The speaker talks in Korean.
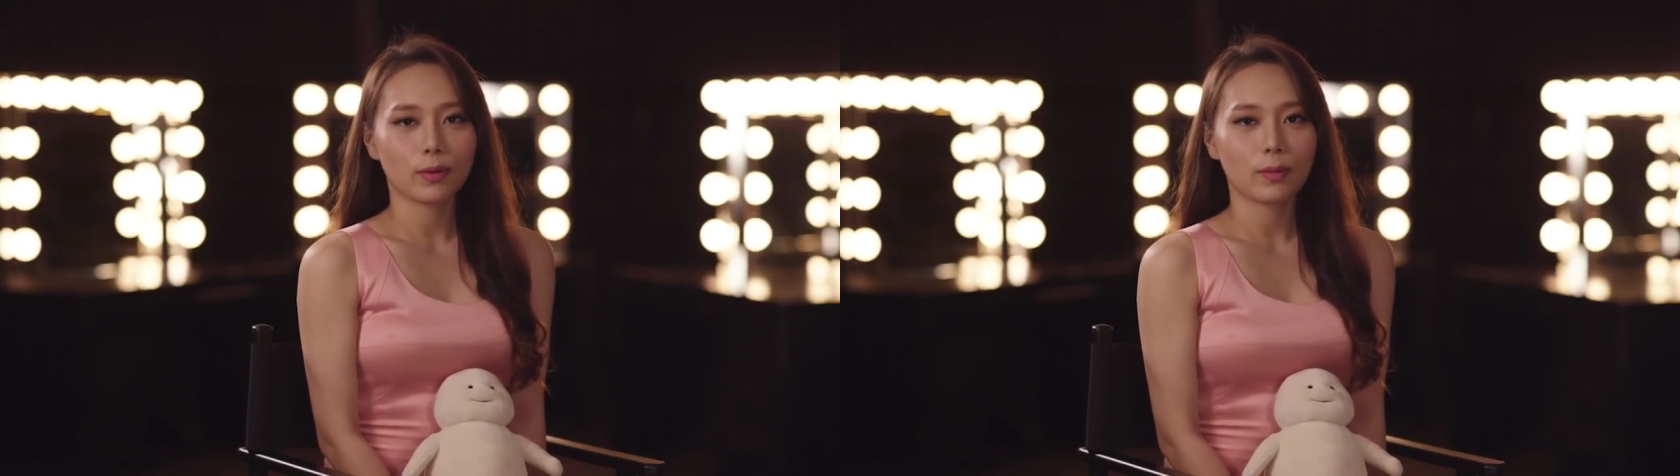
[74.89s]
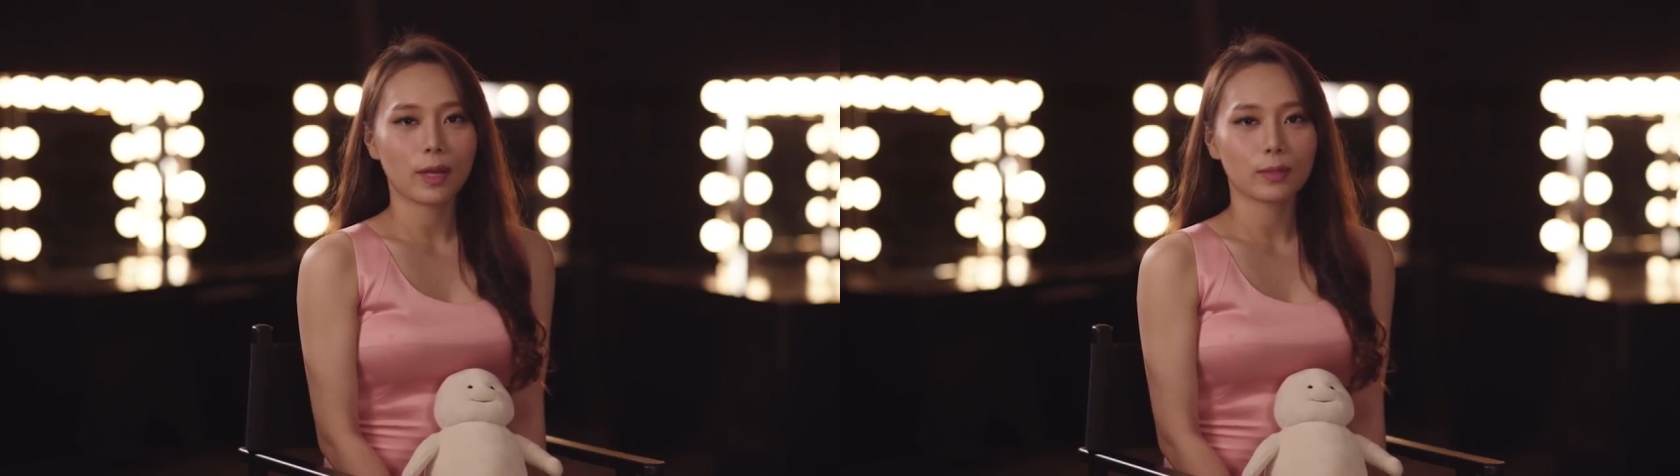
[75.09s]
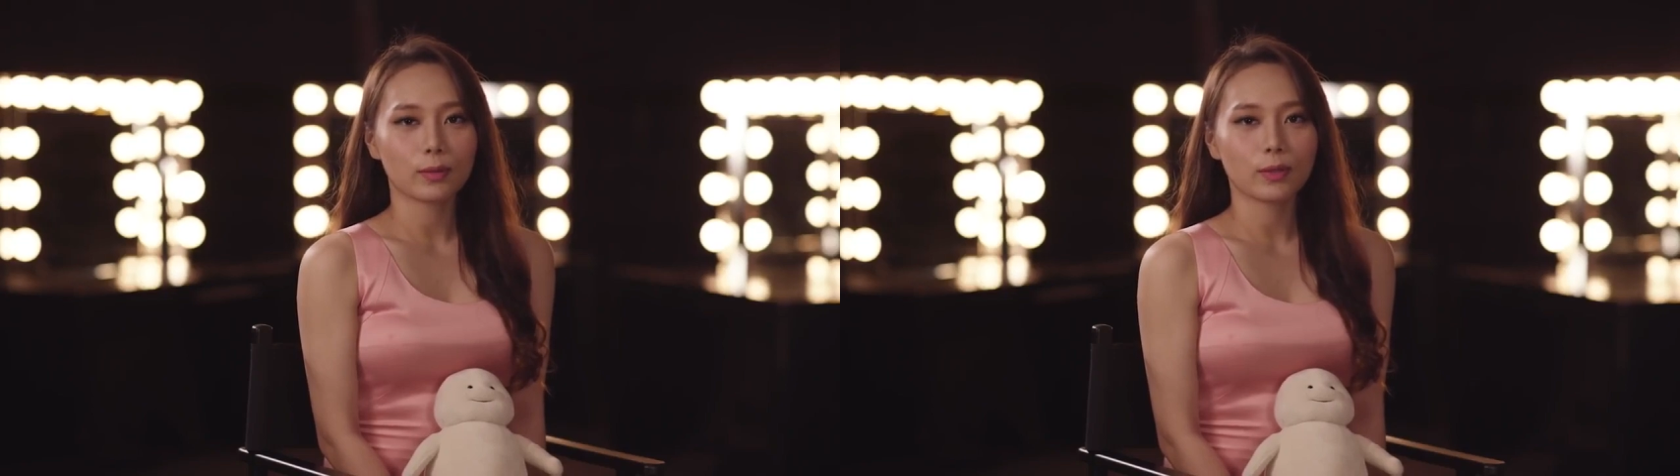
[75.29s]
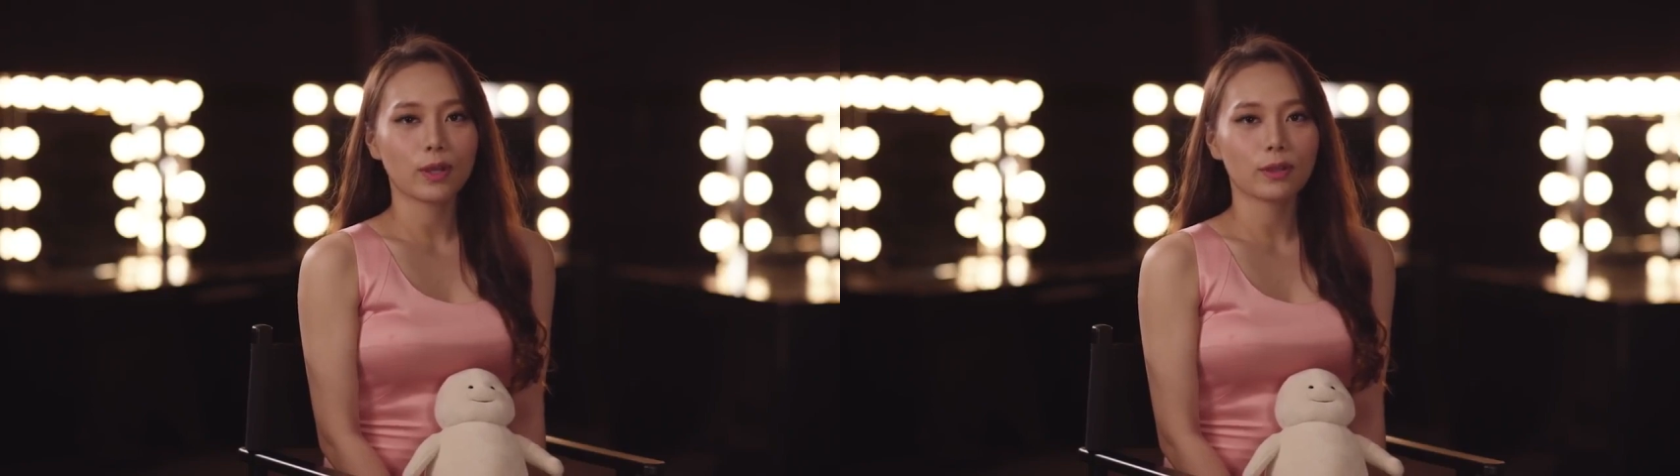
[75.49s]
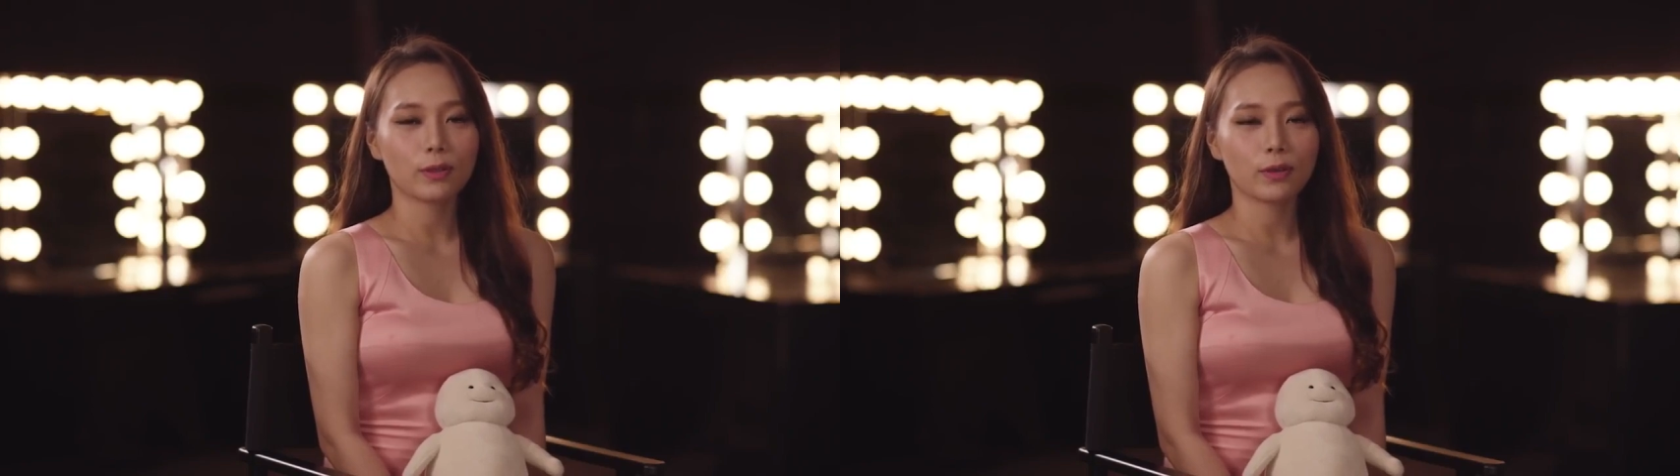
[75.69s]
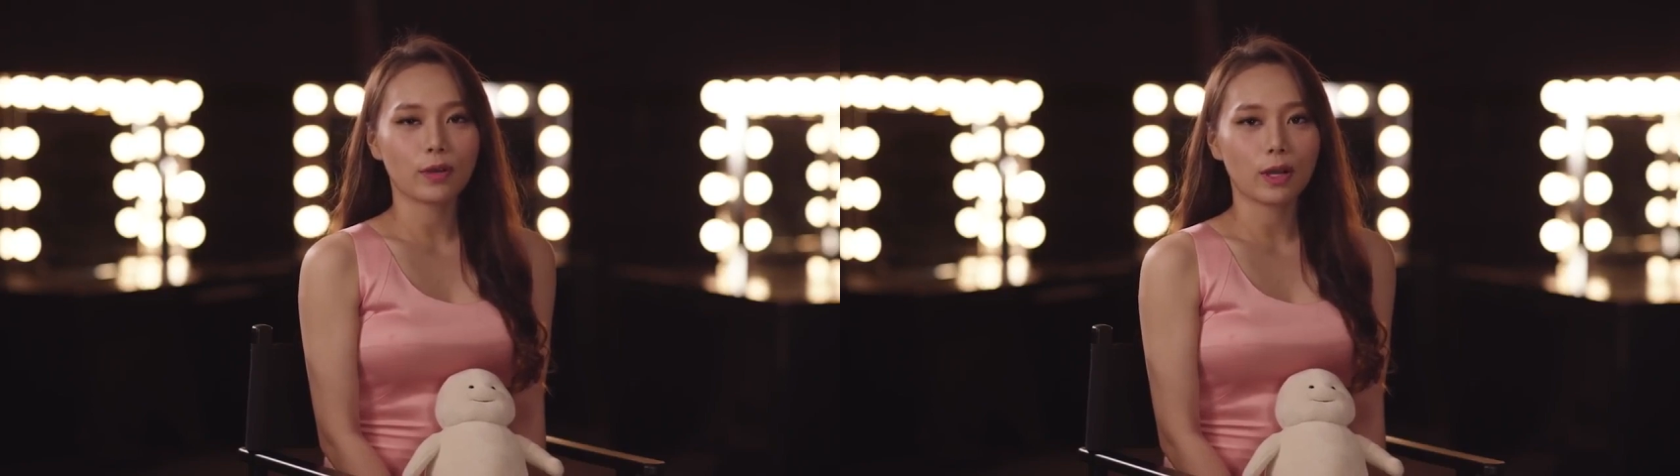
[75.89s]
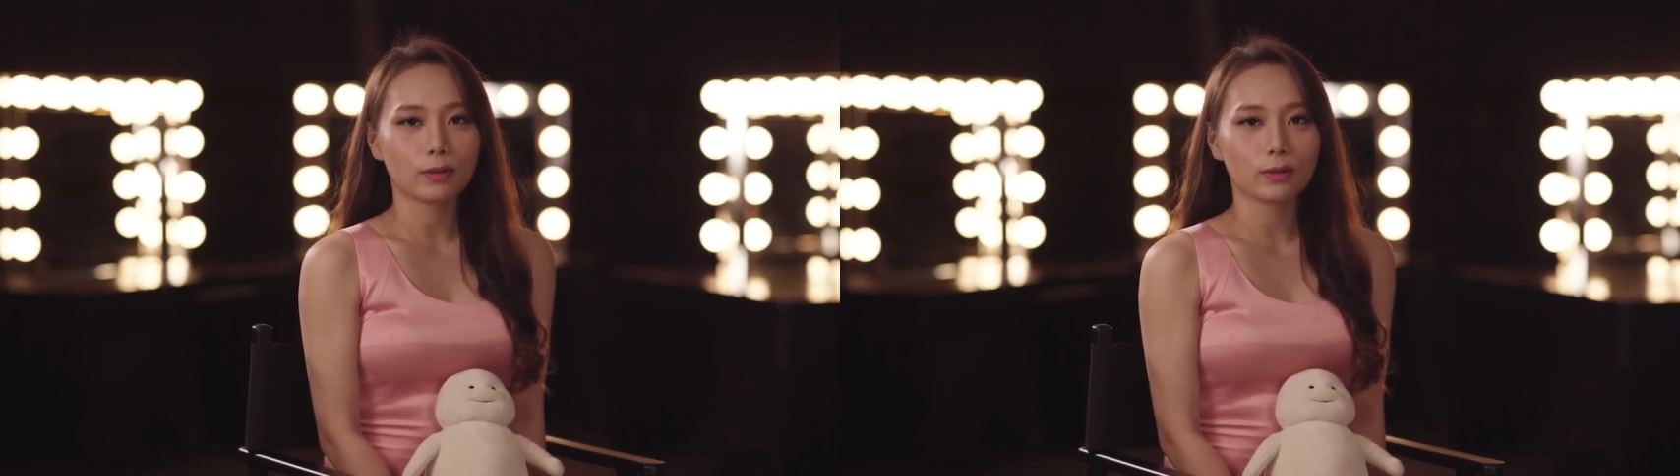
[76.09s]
더 많이 노력했던 것